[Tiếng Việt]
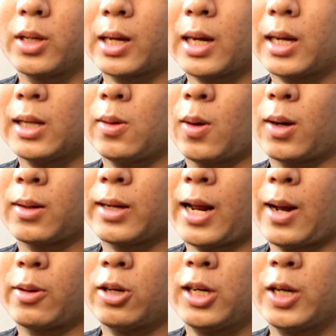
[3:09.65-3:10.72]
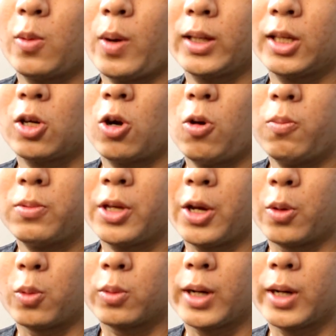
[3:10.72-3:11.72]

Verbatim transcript: những cái kỹ thuật nào nó liên quan tới ngón út nhiều